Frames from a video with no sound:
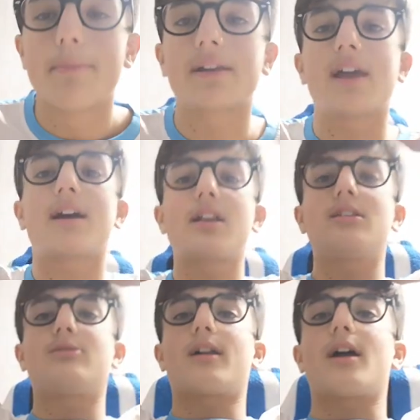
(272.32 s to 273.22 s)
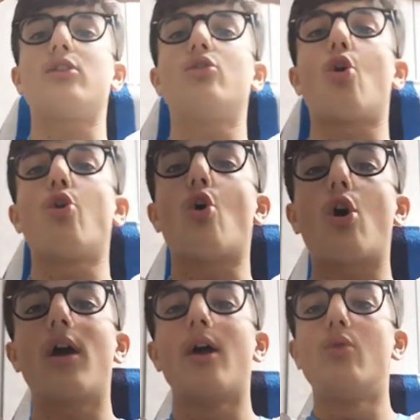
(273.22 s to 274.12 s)
Perché Cristo, raga, io non
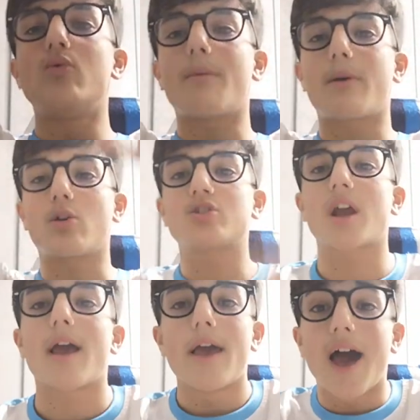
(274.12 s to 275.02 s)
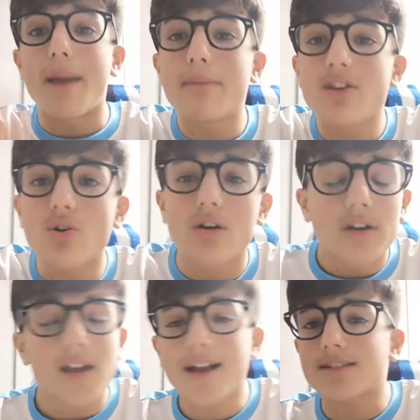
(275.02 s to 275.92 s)
ho una parola. Cioè, almeno,
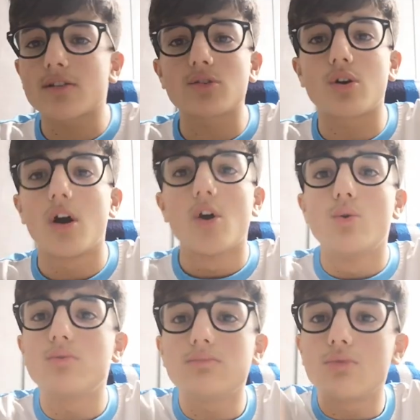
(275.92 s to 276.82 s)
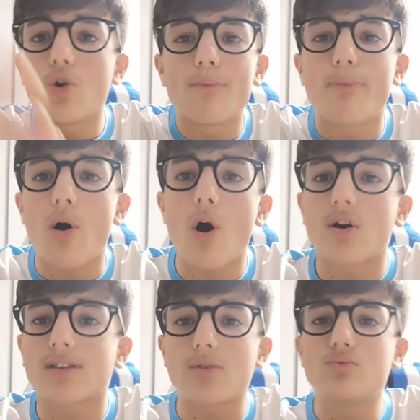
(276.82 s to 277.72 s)
che cazzo ne so, un
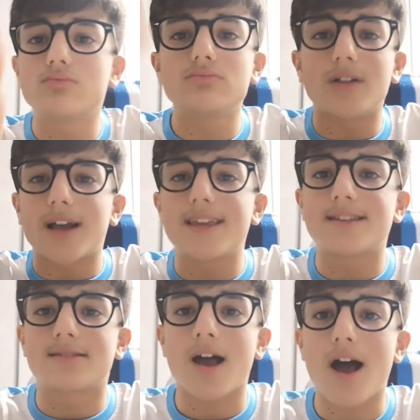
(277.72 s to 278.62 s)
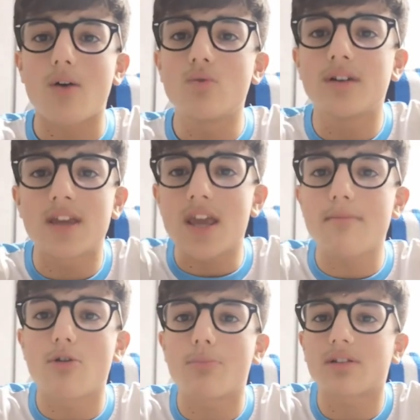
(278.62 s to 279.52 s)
Lobokta, un Anghissà, un
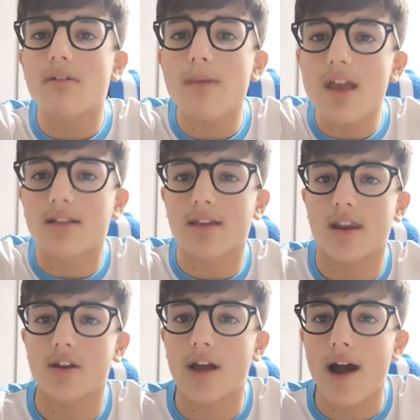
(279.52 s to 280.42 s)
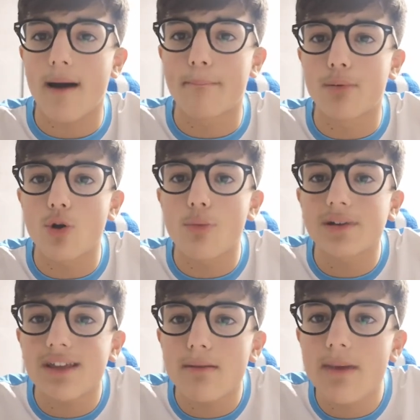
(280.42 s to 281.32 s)
Kim, lo potevi mettere in campo, lo
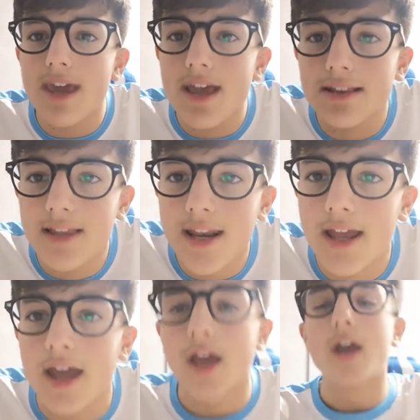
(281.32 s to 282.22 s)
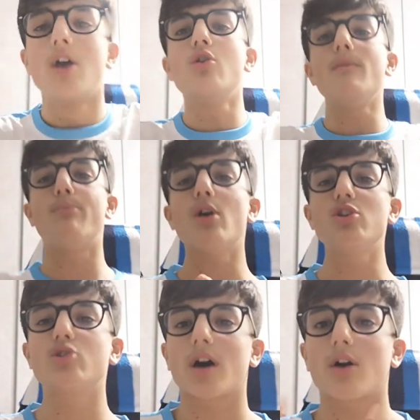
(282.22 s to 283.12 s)
potevi mettere. Non puoi
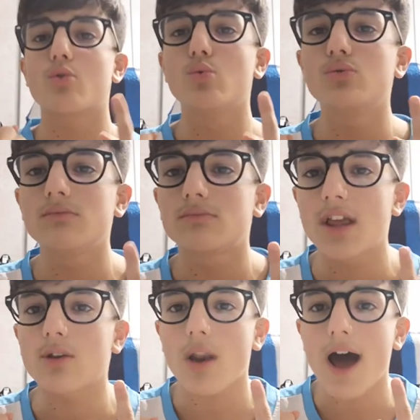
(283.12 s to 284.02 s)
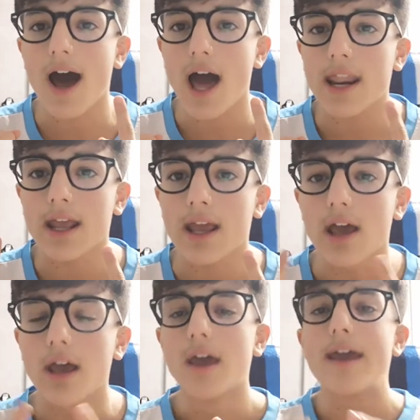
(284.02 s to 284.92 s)
giocare con un titolare.
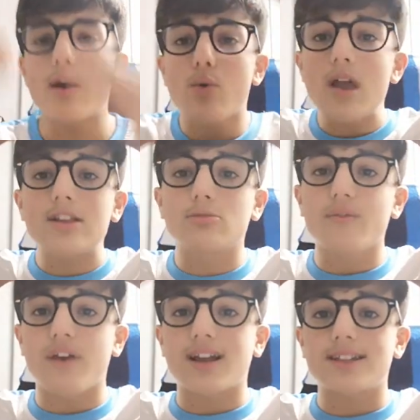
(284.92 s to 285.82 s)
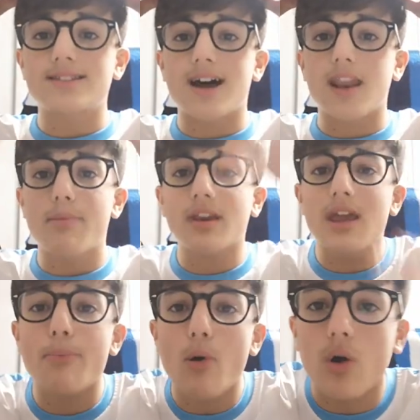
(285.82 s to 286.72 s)
E questo mi fa incazzare
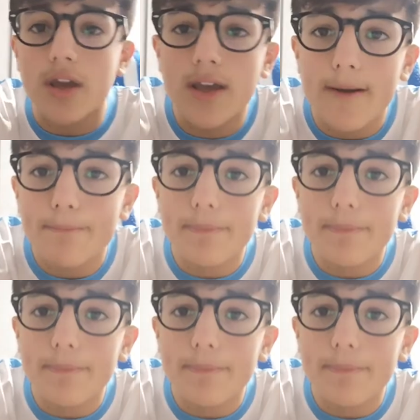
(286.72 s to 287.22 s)
perché poi